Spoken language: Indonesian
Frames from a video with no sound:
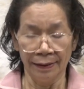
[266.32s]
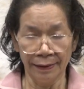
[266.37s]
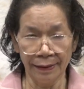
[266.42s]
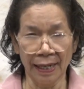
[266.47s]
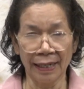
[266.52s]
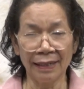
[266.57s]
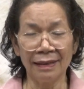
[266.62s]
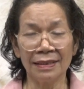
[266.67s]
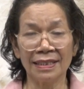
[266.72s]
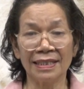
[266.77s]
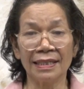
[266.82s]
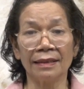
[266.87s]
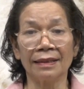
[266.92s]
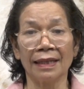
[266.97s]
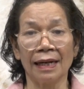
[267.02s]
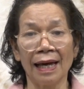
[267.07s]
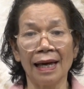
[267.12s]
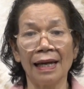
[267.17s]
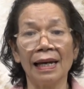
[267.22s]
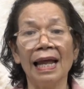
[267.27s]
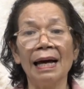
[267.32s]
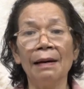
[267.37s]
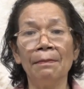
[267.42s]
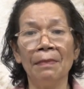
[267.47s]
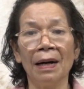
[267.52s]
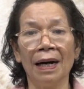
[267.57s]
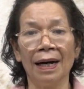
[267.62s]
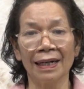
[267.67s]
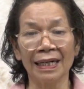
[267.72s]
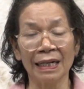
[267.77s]
dan setelah
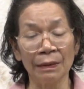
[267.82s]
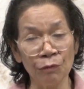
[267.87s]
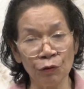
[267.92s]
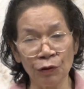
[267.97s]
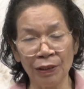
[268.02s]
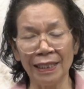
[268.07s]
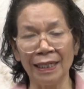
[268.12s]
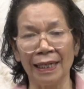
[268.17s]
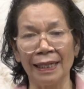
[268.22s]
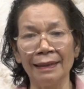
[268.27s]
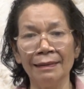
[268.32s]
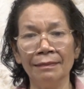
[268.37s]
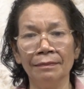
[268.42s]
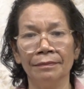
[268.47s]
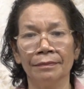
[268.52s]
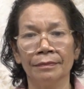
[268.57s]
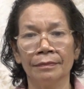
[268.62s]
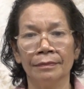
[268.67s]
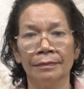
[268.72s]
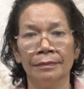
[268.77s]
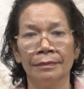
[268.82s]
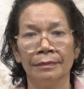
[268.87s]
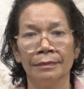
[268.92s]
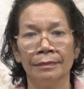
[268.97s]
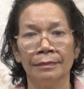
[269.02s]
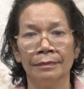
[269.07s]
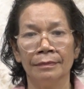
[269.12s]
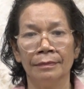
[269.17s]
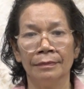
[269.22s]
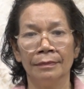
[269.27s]
lama kemudian
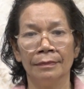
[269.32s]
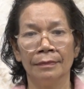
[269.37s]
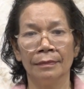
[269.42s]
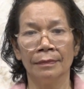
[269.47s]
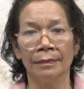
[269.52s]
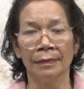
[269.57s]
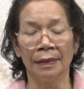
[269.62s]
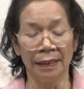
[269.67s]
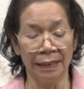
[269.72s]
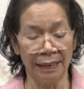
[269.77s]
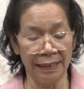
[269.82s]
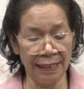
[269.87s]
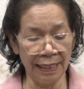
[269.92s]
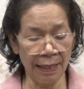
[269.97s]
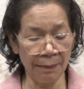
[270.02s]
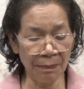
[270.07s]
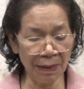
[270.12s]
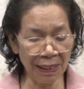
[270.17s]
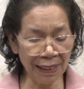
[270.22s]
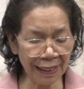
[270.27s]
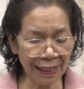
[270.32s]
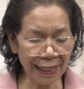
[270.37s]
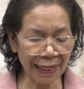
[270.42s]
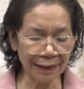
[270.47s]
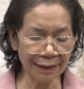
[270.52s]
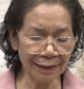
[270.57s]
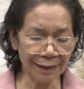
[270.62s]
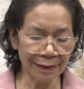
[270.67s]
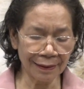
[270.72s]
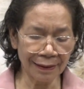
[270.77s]
dia melihat
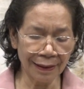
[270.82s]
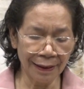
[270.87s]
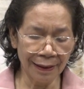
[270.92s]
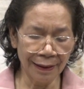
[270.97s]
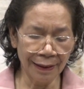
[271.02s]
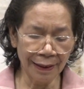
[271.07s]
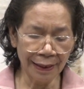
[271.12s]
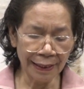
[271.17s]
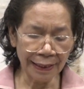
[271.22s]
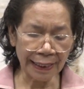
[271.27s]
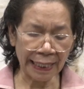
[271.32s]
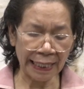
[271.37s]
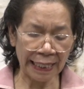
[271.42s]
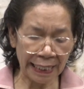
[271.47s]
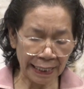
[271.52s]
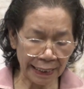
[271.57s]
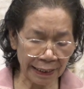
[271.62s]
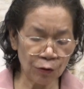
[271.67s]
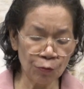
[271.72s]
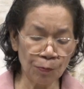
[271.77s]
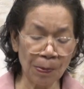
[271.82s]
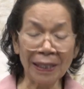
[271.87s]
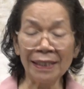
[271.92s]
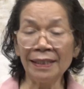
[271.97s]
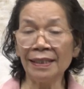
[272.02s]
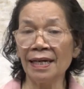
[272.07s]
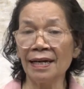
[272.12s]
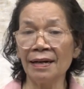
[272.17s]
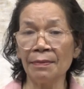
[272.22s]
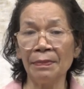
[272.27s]

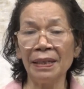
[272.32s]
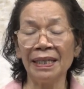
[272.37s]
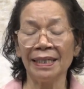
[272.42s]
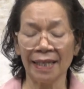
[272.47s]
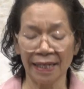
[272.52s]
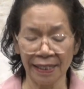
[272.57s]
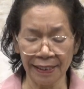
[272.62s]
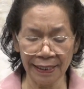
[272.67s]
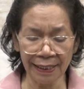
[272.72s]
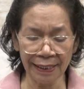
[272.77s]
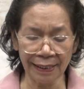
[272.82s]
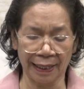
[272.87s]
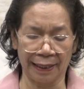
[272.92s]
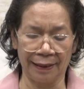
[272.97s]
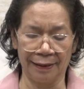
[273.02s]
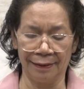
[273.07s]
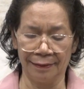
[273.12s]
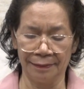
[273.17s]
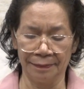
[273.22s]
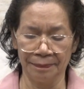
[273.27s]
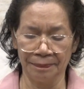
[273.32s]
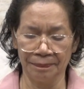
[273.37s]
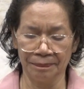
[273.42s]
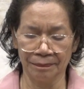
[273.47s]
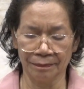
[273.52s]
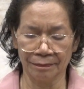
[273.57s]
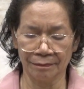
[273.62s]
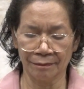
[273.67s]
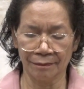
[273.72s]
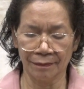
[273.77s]
kehidupannya yang menyedihkan.
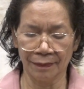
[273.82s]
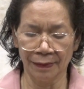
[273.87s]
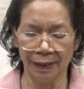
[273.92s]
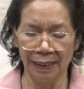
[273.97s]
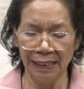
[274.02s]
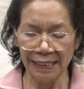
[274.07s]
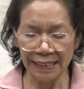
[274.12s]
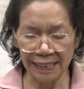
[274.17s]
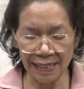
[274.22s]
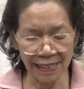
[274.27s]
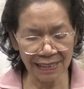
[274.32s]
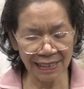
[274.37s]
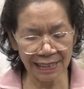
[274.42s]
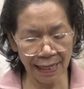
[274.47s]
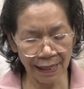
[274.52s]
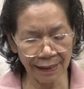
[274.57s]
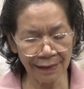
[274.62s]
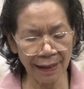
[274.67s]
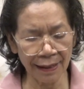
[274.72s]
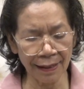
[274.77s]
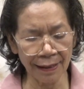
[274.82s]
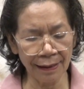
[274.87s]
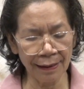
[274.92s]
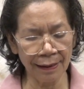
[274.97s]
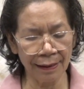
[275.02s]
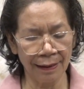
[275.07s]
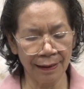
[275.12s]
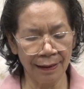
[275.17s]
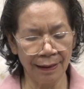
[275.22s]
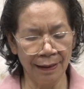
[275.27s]
Dia sadar
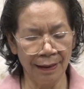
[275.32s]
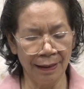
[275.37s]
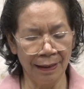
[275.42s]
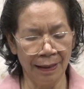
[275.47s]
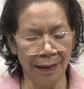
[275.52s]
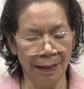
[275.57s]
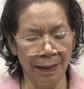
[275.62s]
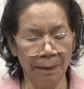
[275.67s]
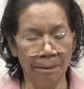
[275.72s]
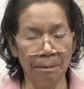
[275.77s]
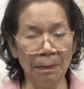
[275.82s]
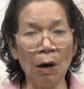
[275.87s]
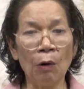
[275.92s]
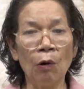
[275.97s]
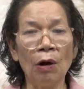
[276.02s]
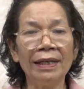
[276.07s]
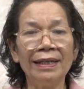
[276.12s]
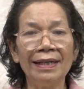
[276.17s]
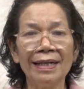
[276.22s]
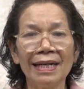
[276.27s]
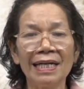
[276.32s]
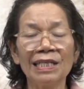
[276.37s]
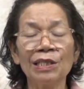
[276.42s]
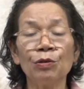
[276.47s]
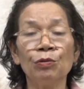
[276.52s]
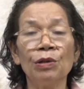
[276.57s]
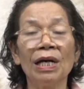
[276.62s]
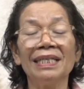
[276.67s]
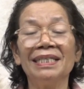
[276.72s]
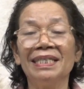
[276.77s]
bahwa dia
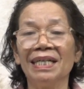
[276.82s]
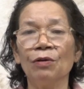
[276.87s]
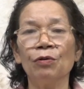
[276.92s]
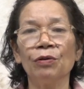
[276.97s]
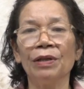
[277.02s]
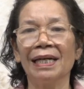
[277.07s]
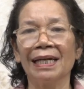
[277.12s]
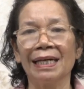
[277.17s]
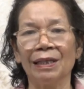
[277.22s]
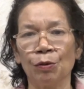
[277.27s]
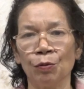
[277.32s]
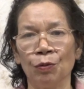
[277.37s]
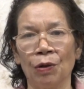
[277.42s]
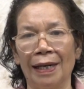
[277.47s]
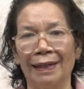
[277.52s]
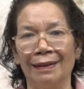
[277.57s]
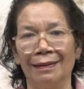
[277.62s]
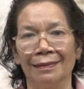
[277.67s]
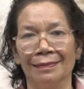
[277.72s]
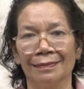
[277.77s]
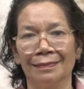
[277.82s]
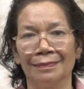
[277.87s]
sudah jauh dari Tuhan.